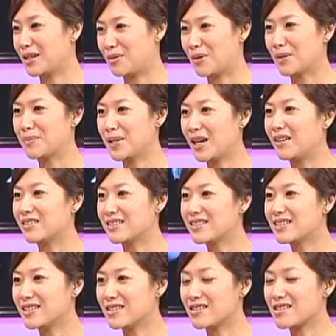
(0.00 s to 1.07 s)
玩票的
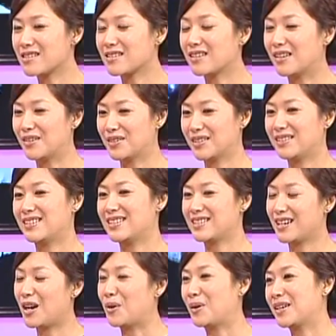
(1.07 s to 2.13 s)
性质，然后跟那
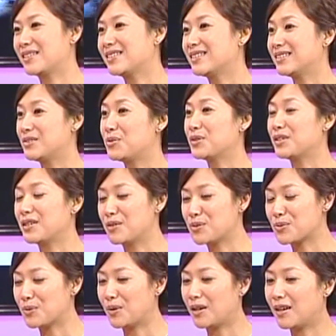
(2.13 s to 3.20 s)
些好玩的人去合
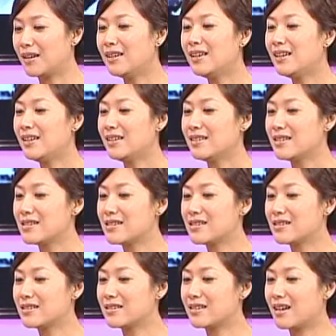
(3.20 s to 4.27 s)
作啊。但
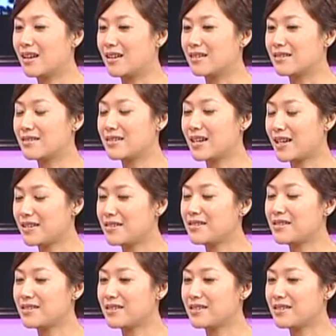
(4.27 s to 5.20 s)
是呃，《将爱情进行